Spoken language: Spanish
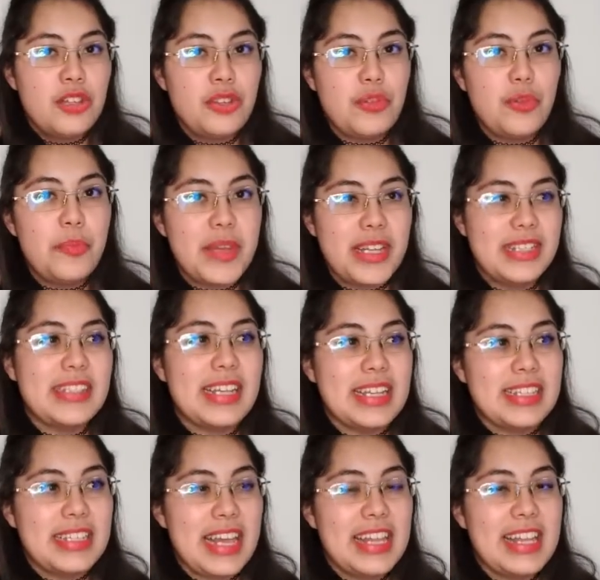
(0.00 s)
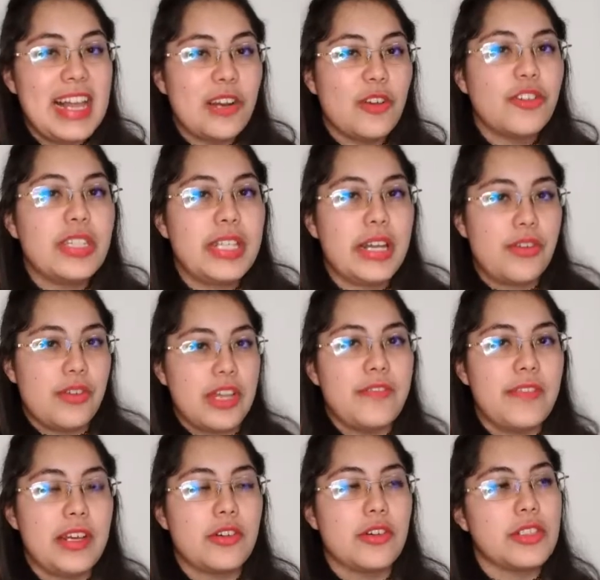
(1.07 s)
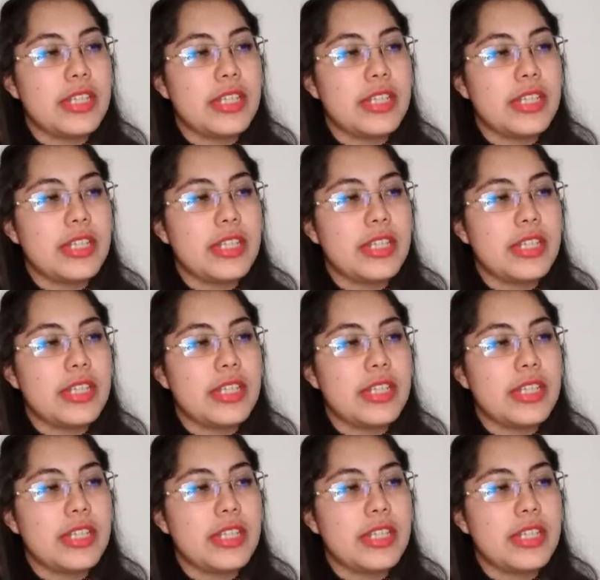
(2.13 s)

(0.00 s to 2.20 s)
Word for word: tú piensas en algo terrorífico.